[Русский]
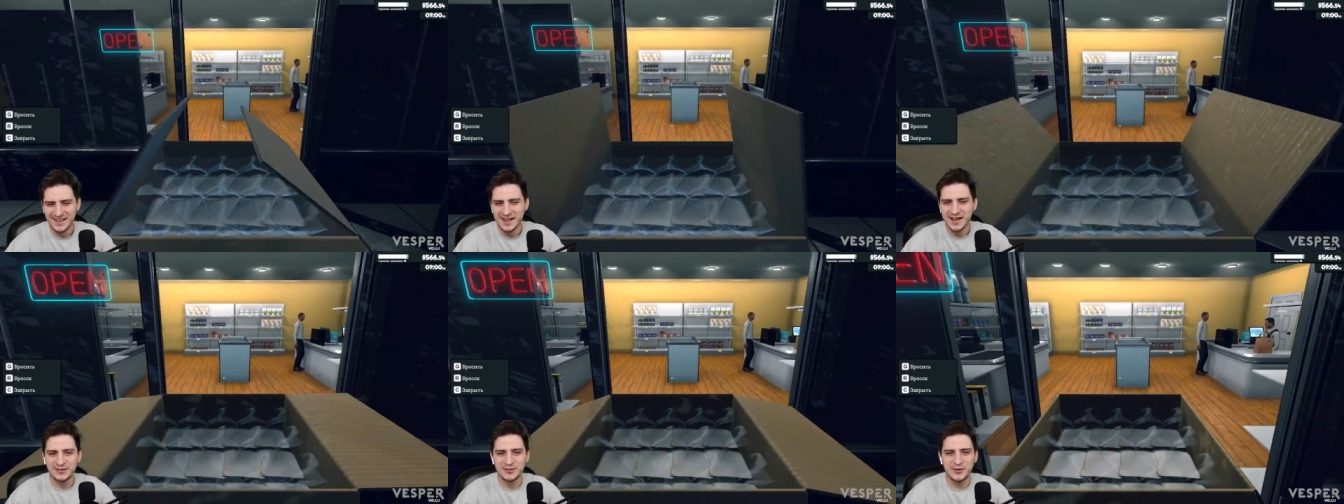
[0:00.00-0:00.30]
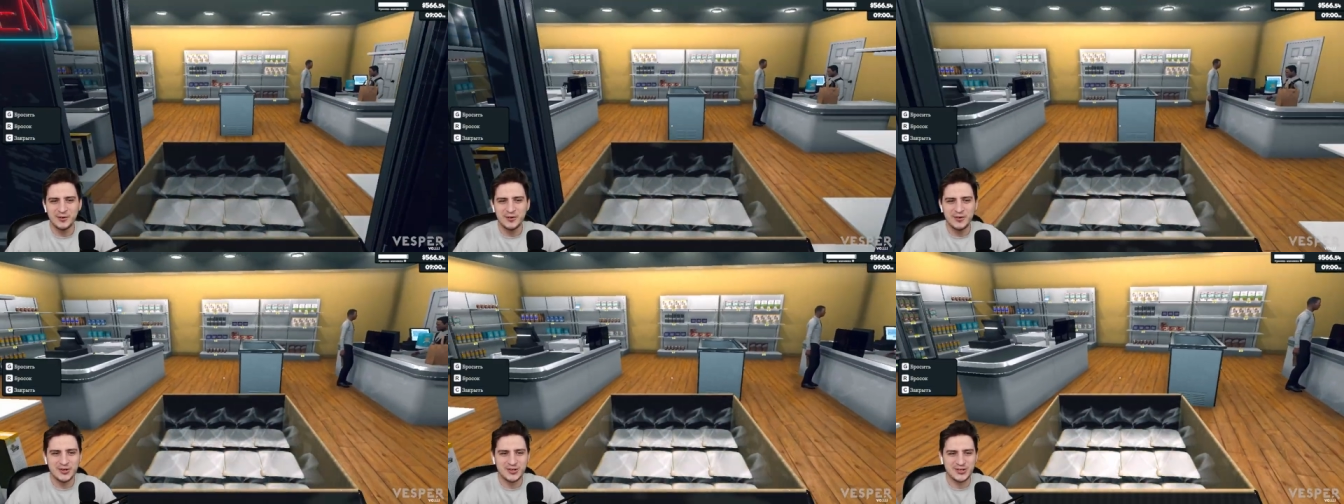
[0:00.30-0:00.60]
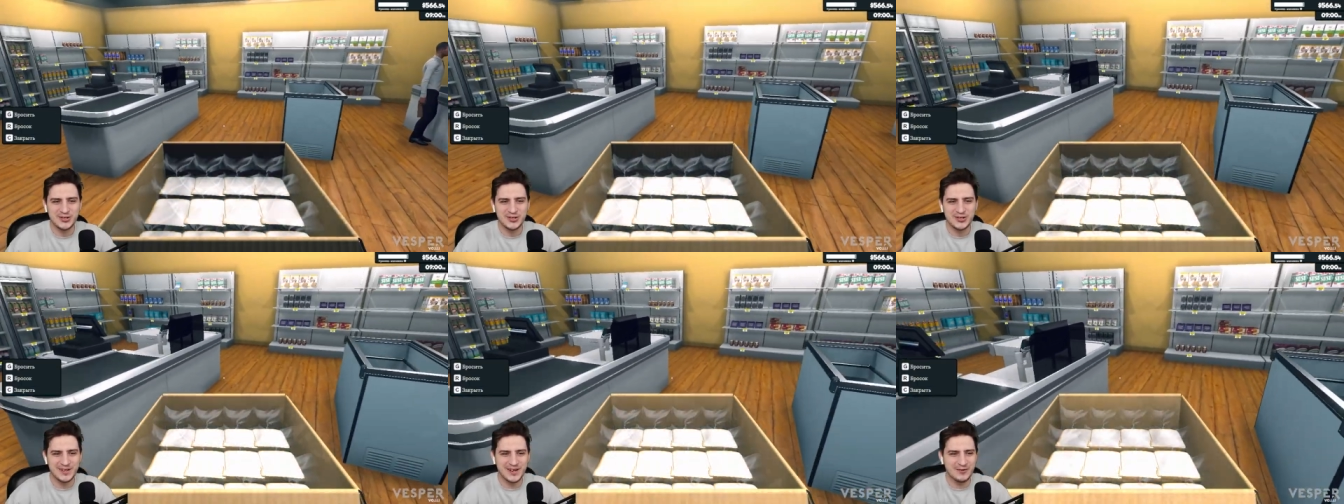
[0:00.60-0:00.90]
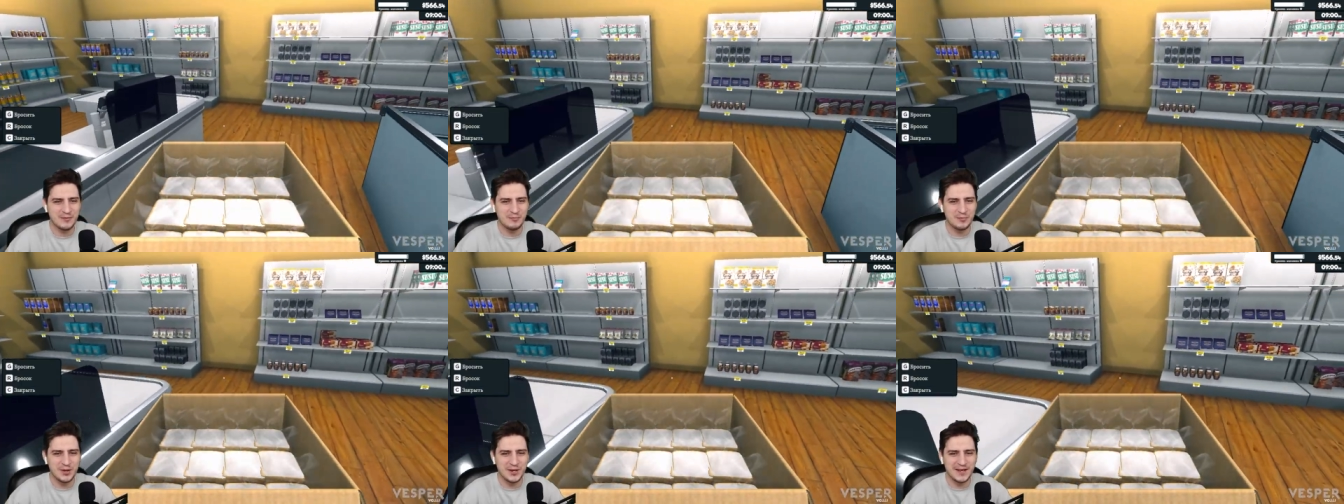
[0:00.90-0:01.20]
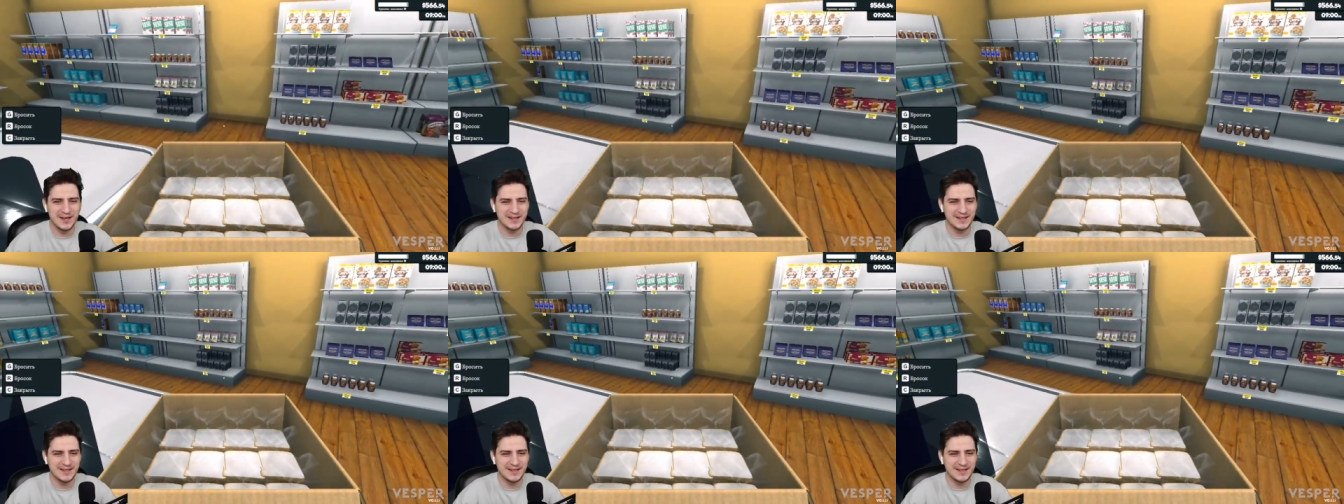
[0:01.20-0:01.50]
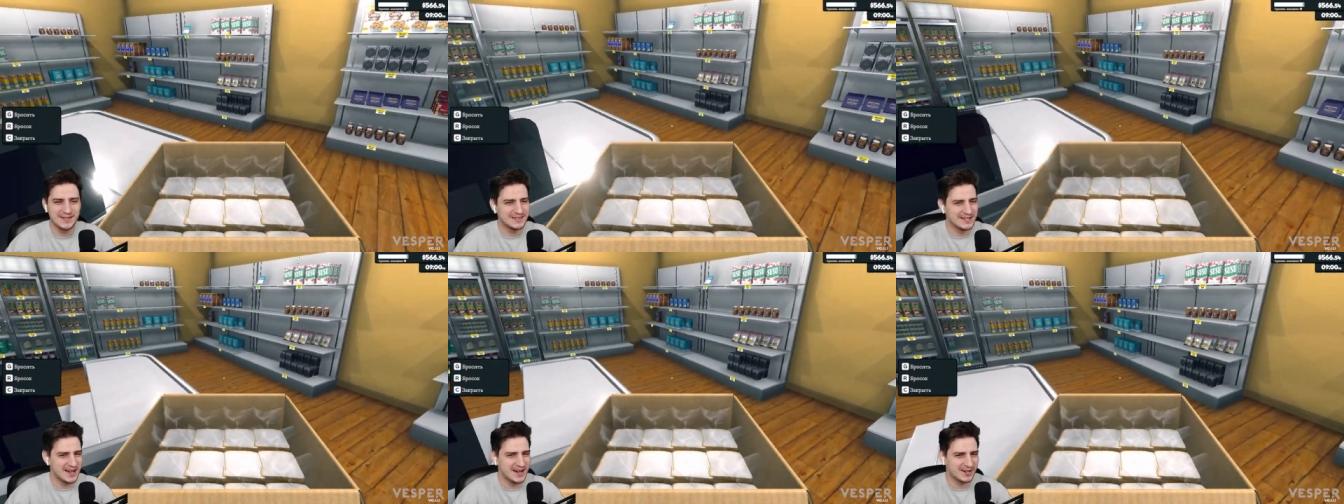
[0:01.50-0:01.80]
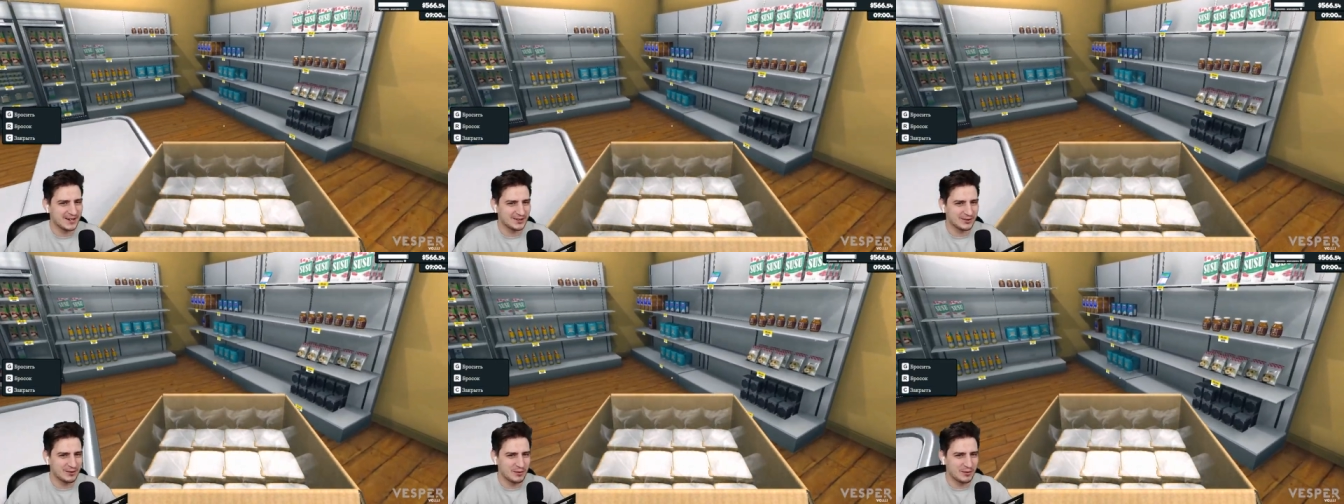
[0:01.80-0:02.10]
Нужно любить
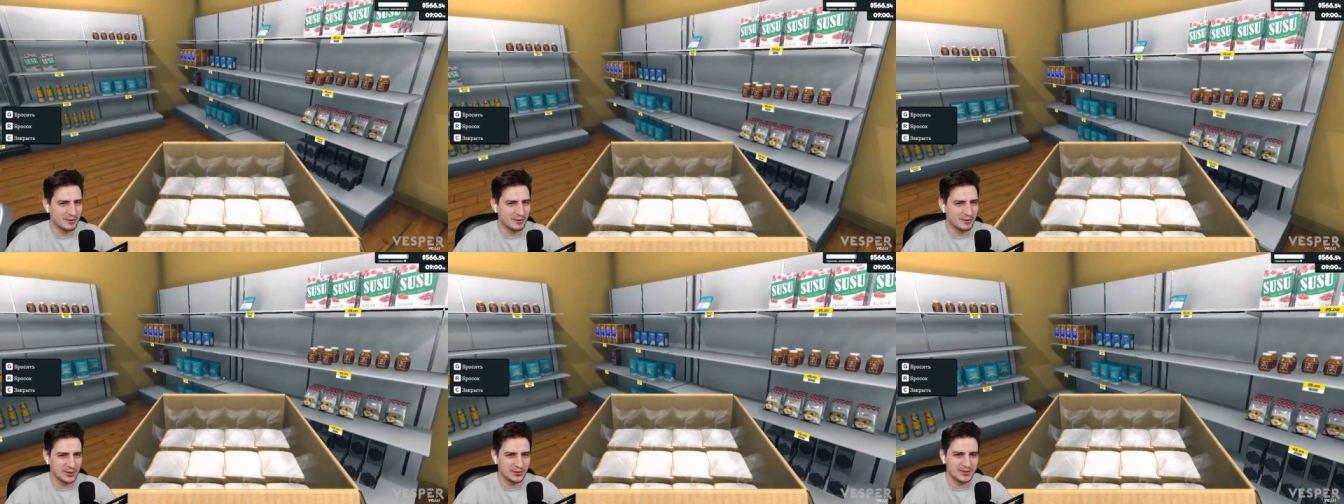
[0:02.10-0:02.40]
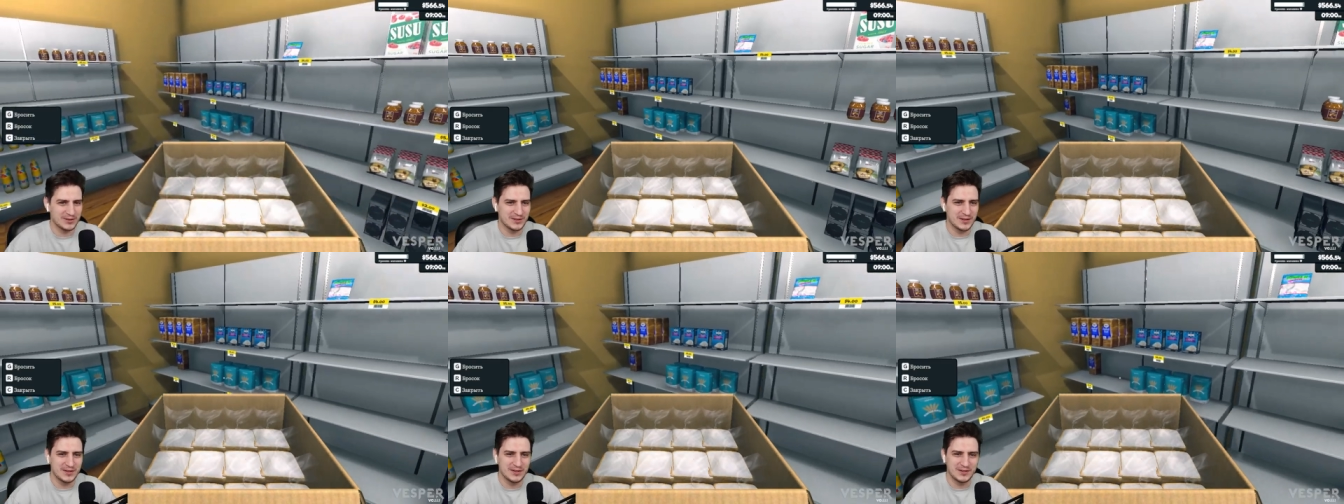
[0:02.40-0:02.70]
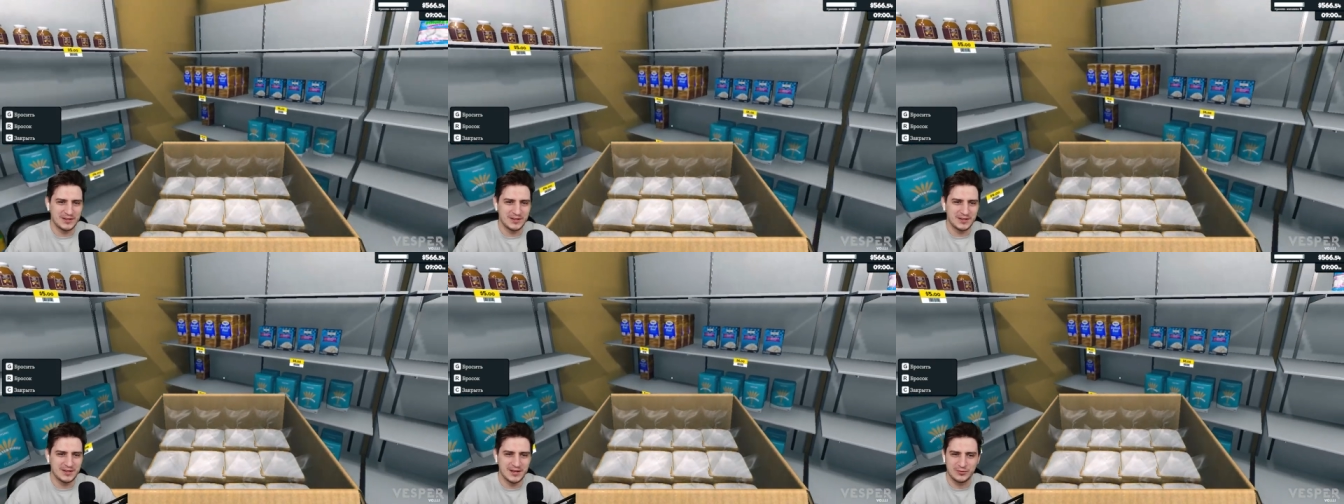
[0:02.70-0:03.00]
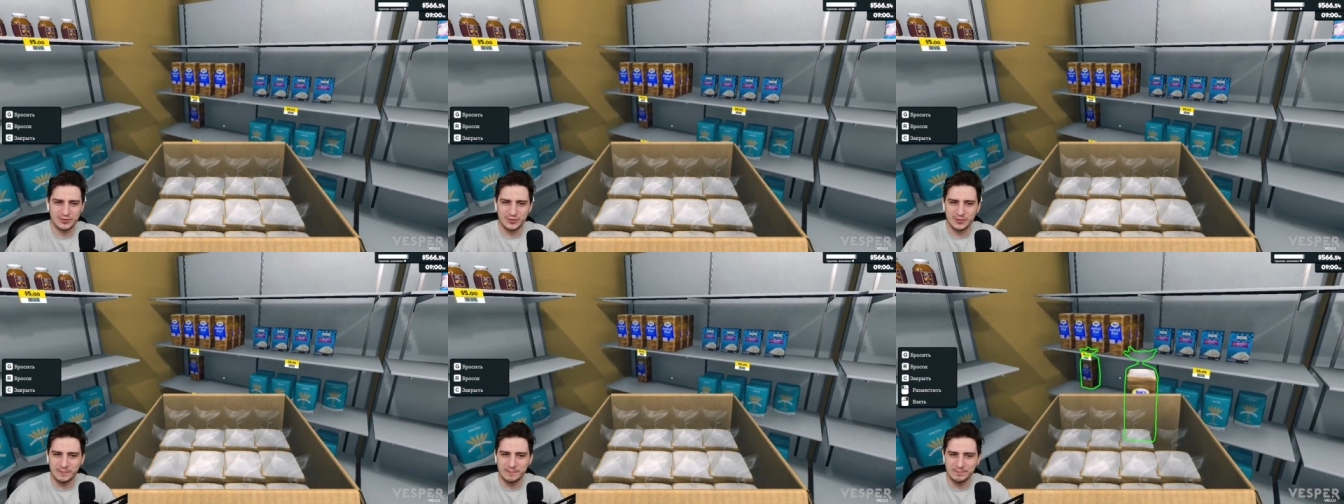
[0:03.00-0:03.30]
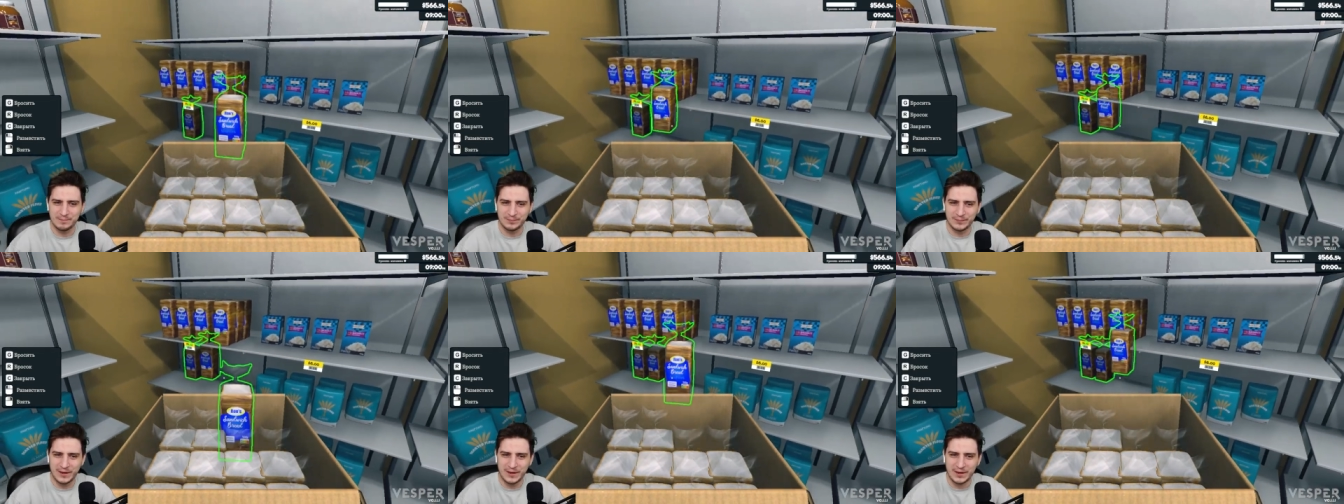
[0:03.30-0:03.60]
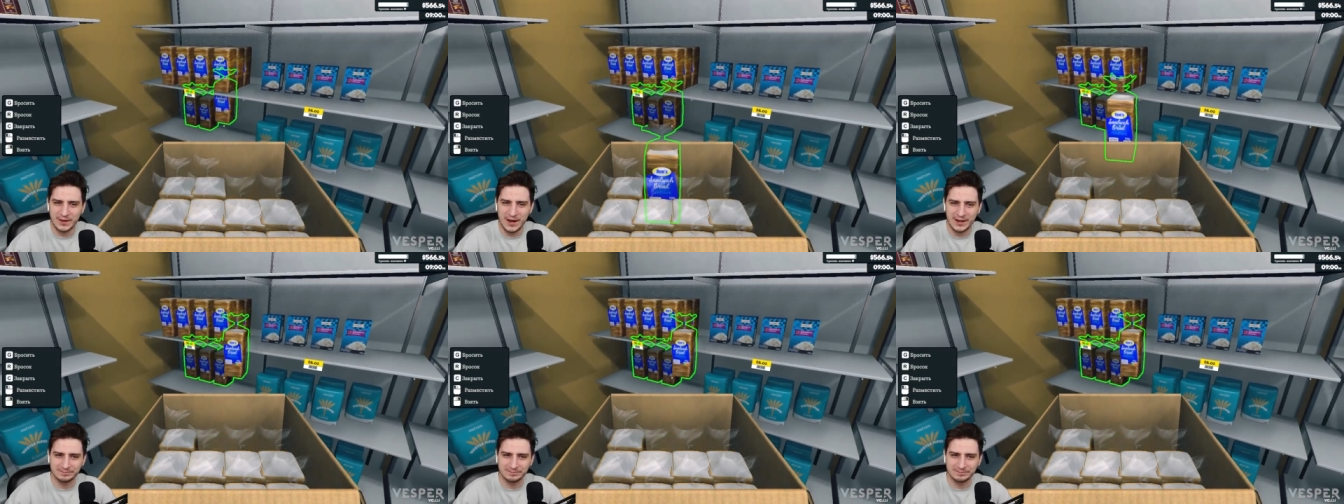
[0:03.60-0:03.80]
тех, кто приносит денежку. Так.